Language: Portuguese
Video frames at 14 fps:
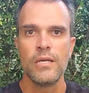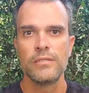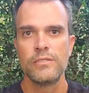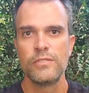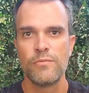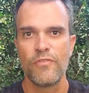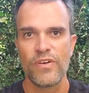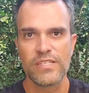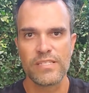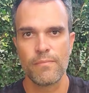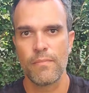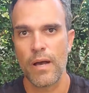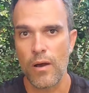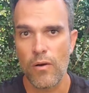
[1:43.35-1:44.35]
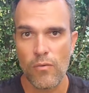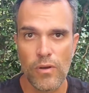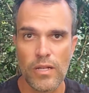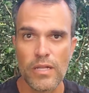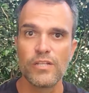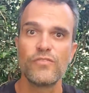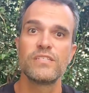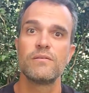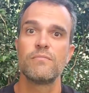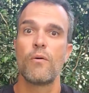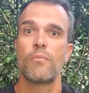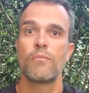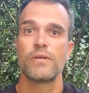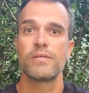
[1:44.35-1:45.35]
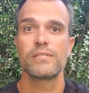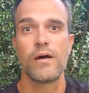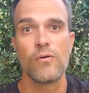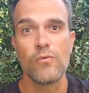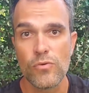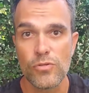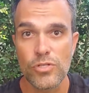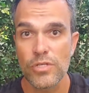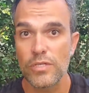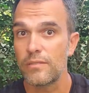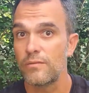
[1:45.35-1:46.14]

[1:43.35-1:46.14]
de me fazer mal, além de fazer mal para minha saúde,